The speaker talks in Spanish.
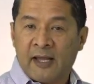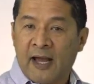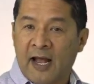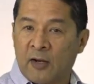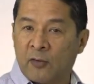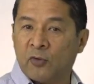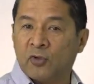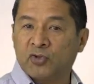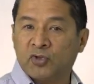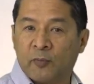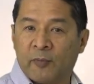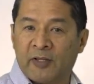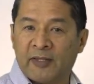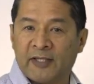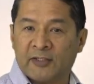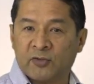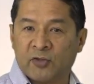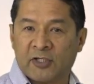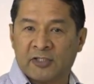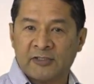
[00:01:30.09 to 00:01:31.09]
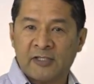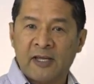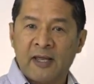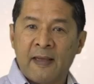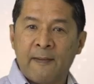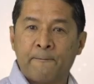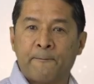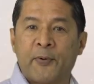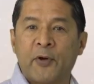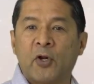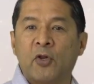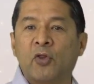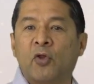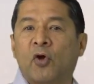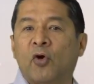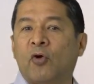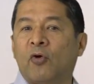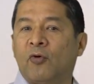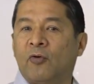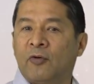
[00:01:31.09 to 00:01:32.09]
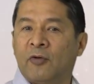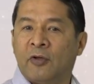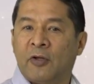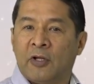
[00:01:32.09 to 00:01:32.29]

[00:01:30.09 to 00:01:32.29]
Algunos toman 10 horas, pero no